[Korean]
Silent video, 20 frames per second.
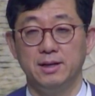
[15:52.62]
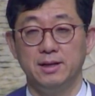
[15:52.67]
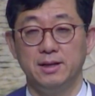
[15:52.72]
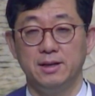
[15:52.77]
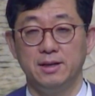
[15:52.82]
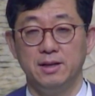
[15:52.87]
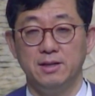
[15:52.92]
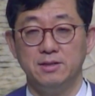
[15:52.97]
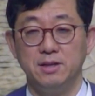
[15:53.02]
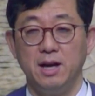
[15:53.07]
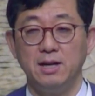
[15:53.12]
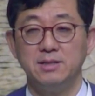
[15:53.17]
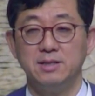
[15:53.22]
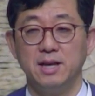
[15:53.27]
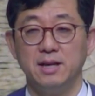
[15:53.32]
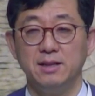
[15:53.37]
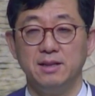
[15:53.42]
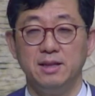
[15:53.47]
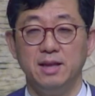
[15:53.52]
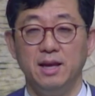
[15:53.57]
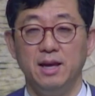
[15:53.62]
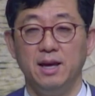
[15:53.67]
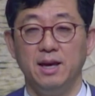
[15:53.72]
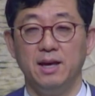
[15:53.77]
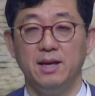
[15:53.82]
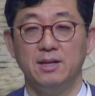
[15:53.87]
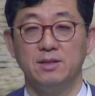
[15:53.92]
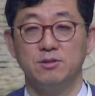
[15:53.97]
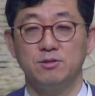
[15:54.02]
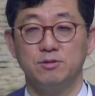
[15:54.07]
그래서 학생
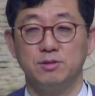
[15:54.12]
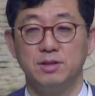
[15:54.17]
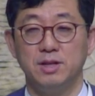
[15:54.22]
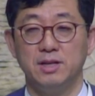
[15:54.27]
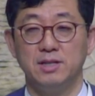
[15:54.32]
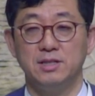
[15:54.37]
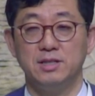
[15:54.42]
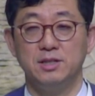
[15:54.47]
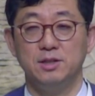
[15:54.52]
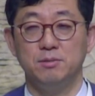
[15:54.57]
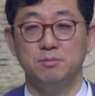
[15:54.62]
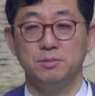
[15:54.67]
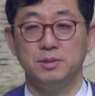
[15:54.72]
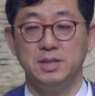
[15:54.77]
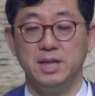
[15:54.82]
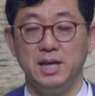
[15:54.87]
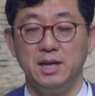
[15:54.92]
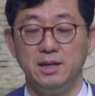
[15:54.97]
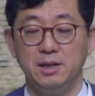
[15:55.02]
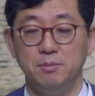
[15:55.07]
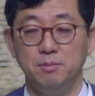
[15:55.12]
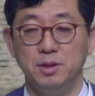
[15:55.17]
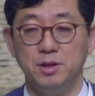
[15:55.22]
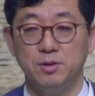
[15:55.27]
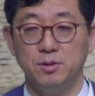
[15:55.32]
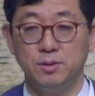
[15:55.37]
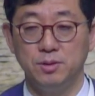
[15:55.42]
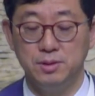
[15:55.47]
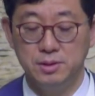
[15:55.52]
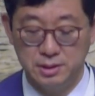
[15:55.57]
때 숙제와 시험은
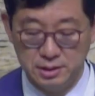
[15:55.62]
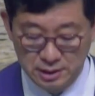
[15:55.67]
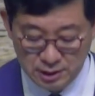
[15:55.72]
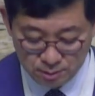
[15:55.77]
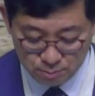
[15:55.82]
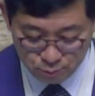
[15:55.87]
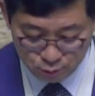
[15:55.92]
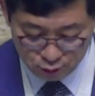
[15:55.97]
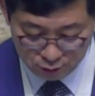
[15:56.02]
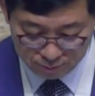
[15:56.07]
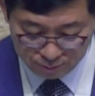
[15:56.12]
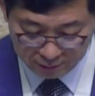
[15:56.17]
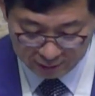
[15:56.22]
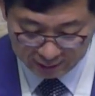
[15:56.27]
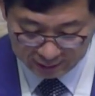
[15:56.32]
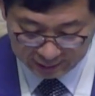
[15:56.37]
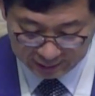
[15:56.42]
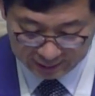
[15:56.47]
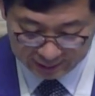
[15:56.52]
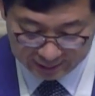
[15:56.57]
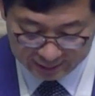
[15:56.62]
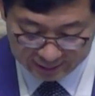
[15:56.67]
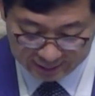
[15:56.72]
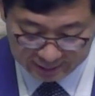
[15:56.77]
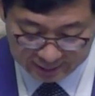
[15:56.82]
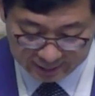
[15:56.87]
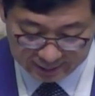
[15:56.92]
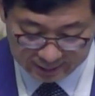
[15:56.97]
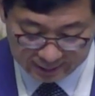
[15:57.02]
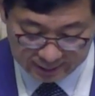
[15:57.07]
책임이고 의무입니다.
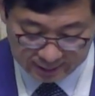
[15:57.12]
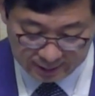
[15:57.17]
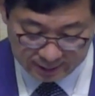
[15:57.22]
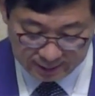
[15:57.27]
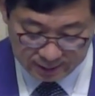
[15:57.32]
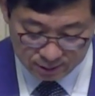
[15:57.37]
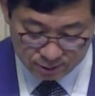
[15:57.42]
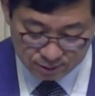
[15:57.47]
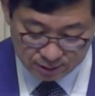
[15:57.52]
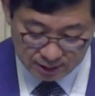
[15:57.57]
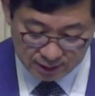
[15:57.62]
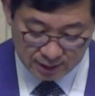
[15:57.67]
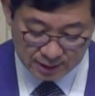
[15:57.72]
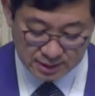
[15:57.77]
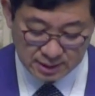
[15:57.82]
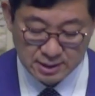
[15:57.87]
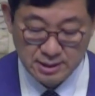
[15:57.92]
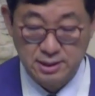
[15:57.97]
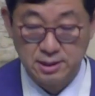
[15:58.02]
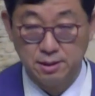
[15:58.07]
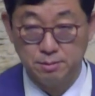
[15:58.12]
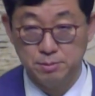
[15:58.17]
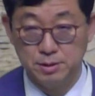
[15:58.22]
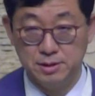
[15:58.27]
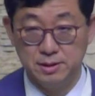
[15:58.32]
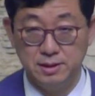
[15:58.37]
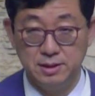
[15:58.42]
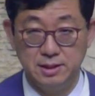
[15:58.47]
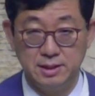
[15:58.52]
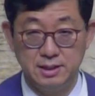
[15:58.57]
숙제와
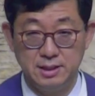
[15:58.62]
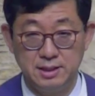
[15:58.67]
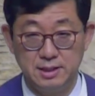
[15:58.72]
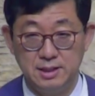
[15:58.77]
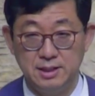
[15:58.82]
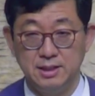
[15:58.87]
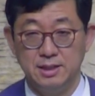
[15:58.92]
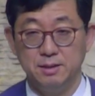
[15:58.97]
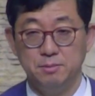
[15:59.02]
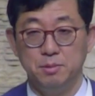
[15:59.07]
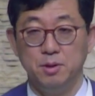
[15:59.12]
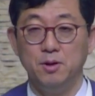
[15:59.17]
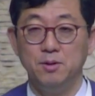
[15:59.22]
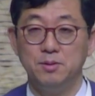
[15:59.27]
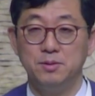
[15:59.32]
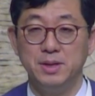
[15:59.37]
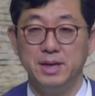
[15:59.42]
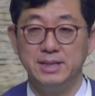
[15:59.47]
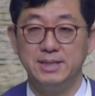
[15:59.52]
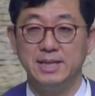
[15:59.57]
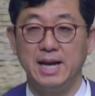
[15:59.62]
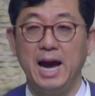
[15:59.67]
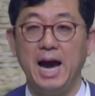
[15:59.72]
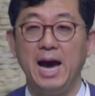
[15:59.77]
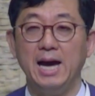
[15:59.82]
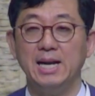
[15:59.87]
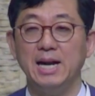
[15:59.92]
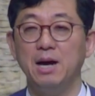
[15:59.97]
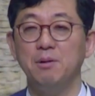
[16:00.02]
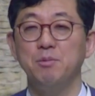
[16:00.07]
시험을 평소에
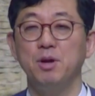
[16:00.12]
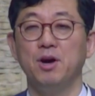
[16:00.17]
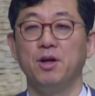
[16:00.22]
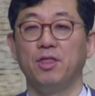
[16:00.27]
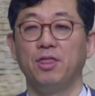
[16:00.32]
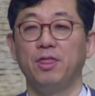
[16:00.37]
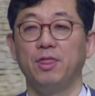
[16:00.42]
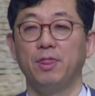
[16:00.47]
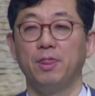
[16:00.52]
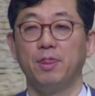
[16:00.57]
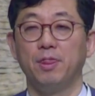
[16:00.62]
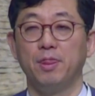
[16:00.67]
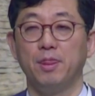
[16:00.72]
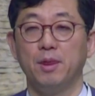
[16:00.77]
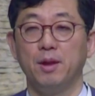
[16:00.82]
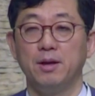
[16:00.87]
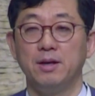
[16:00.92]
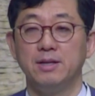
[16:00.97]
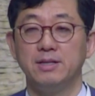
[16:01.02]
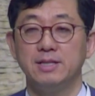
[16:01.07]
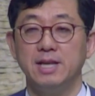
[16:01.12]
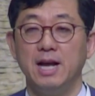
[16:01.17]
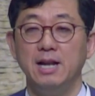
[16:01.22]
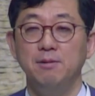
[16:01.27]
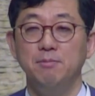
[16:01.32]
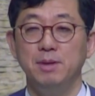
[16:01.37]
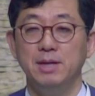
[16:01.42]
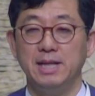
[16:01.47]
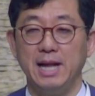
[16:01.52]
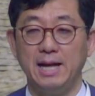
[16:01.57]
잘하면
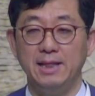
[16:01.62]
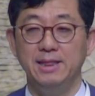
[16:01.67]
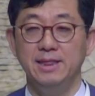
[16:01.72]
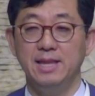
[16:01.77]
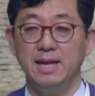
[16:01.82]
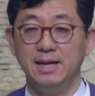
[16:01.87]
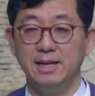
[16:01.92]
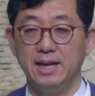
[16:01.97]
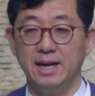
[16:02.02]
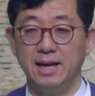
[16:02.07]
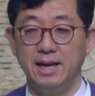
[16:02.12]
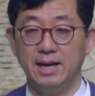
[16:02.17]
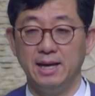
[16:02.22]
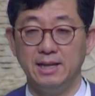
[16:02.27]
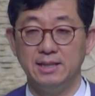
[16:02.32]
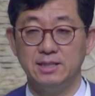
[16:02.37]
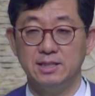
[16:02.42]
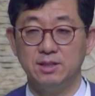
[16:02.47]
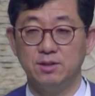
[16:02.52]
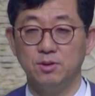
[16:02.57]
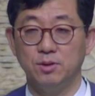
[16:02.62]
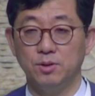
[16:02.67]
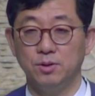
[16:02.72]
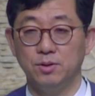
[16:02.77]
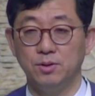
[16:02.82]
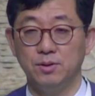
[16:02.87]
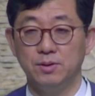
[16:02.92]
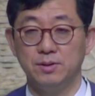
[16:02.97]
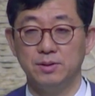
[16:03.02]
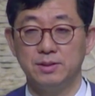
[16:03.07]
삶이
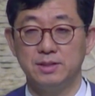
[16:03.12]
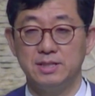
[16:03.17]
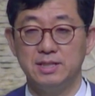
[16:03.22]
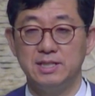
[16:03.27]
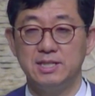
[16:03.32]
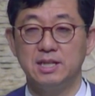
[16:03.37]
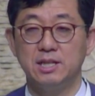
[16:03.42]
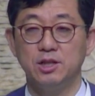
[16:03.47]
단단해지고 지식이